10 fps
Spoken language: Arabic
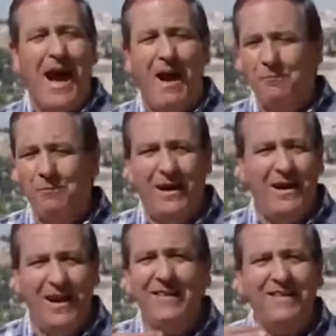عم
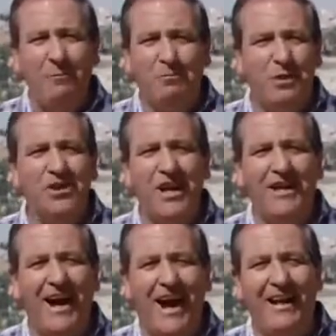الناس عم
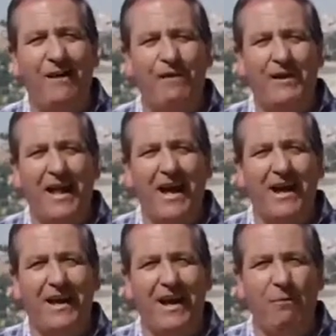تشهد عليه في داخل